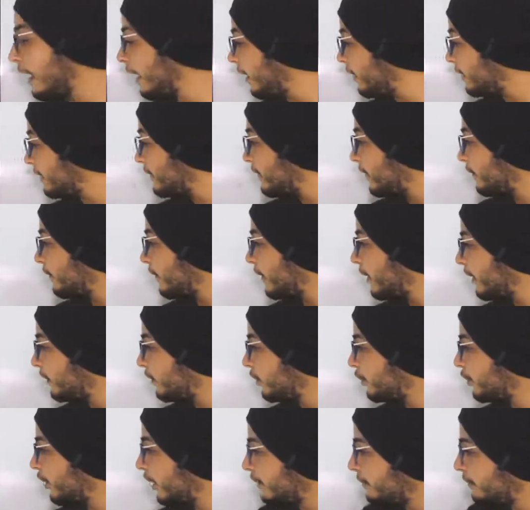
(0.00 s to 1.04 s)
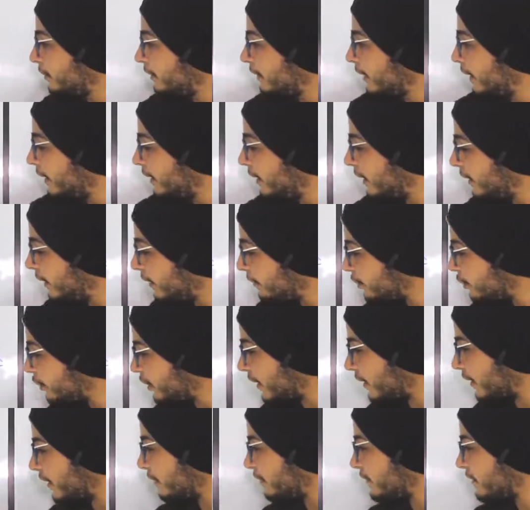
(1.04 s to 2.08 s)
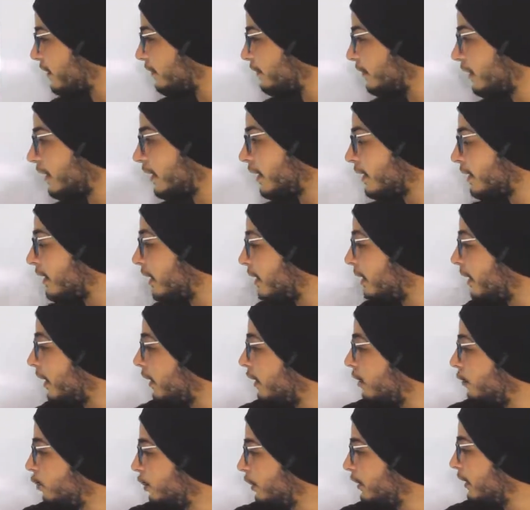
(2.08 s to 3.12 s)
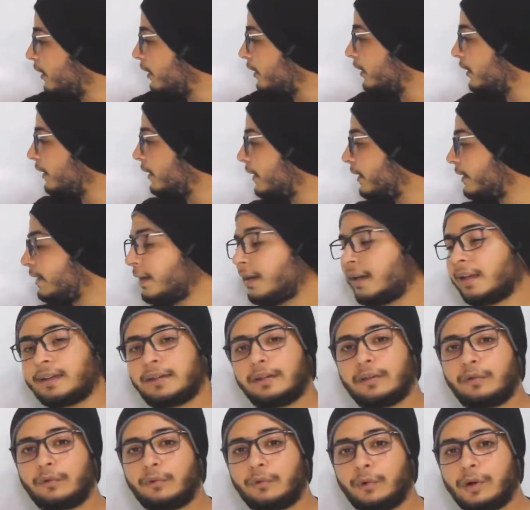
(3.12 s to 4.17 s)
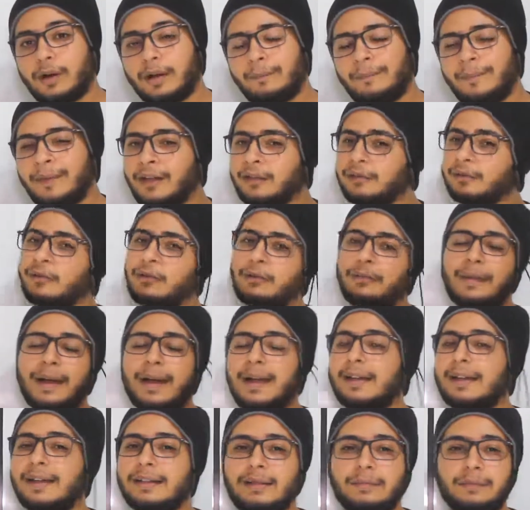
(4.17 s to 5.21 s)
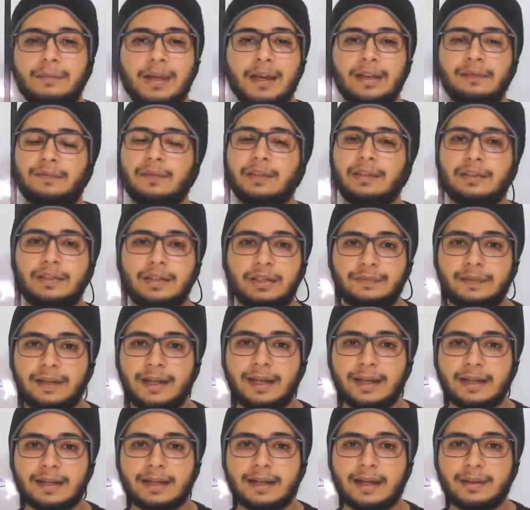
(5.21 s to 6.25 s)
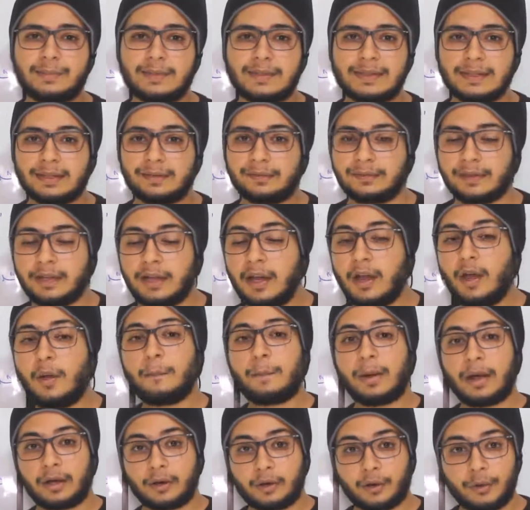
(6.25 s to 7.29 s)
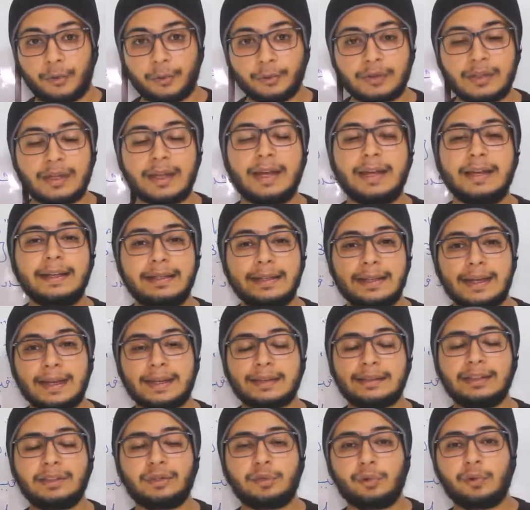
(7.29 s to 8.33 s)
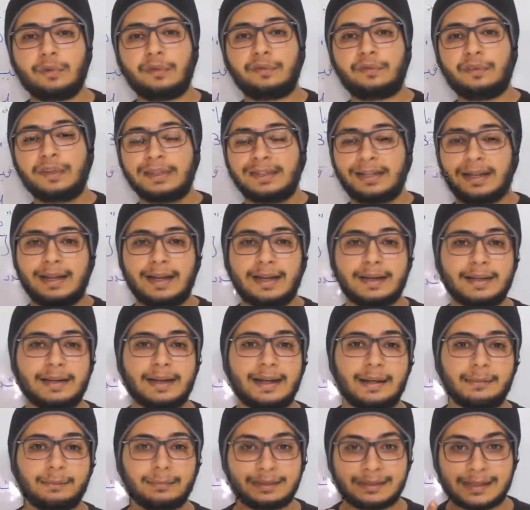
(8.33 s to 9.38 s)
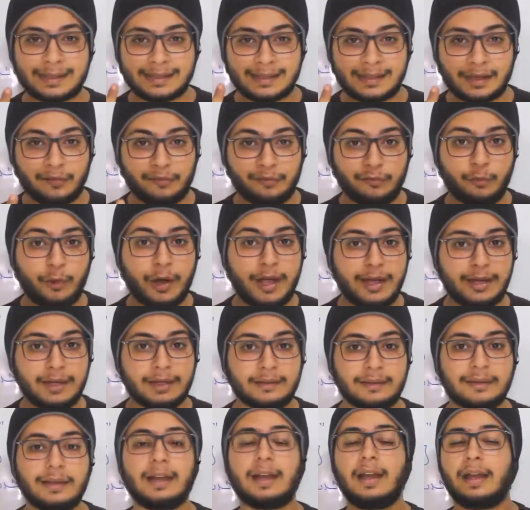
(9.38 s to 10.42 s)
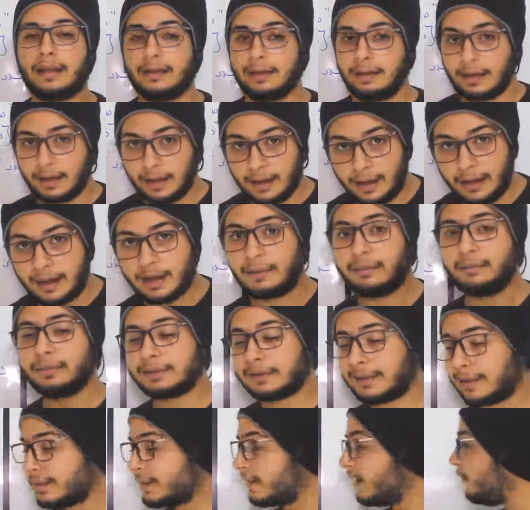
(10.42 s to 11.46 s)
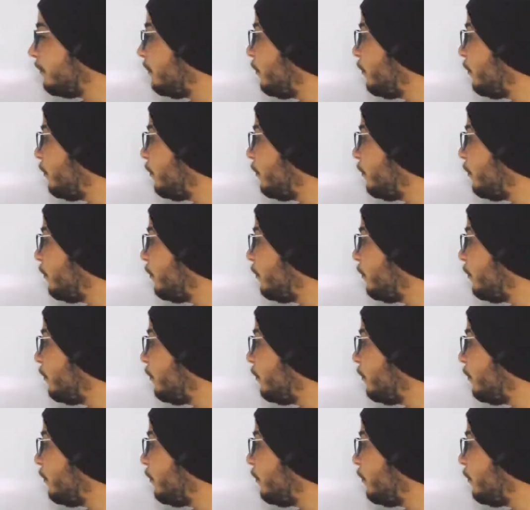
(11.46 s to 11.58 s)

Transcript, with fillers: هاد صفر هذا شحال من داله هنا مشتركه في صفر كاينه غير وحده هي هاد الاولى دونك ما غيخدم ما غيفيدنيش في الحقيقه بزاف باغ كونتر الا خديت لو في ديال انها متصله في واحد هي اه متصله